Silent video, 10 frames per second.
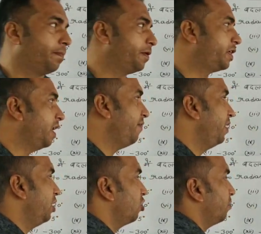पिछले
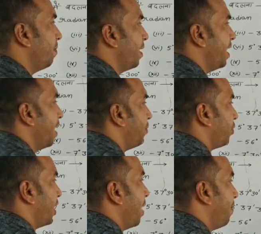वीडियोस में मैंने आपको
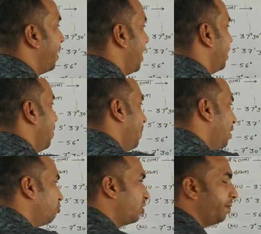क्या पढ़ाया था
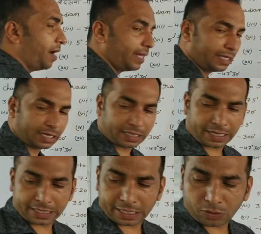पहले उसकी बात करते
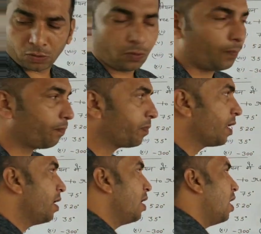हैं देखो
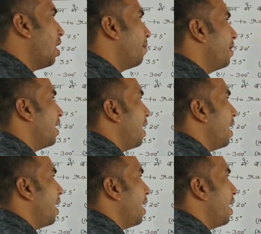हमने